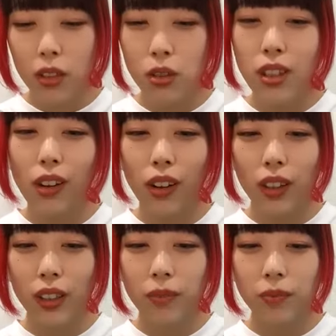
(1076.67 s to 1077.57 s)
そした
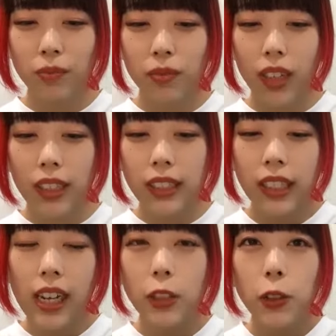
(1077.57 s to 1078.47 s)
ら「居
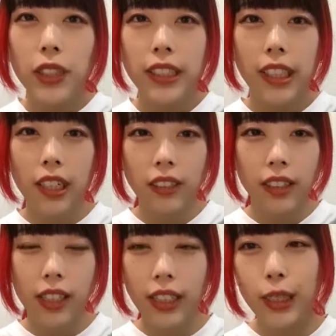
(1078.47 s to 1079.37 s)
酒屋どうですか?」っ
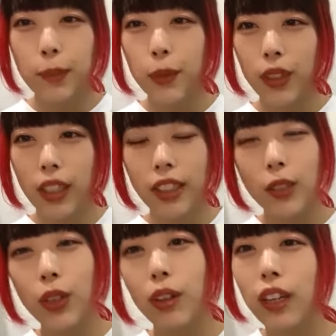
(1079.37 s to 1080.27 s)
ていつもの感じ
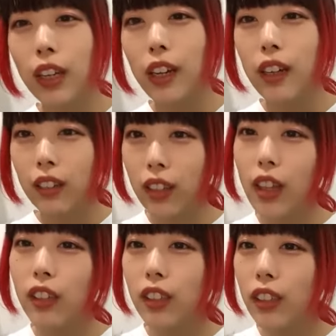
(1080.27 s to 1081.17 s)
で声かけられ
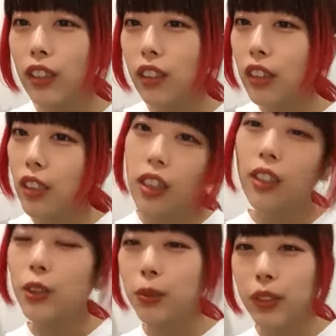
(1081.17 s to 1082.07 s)
て3人で「
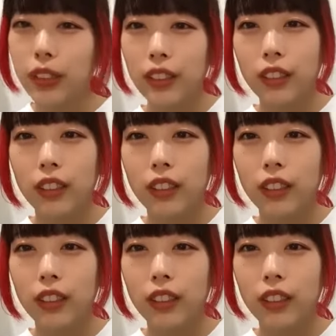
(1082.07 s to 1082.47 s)
大丈夫です」って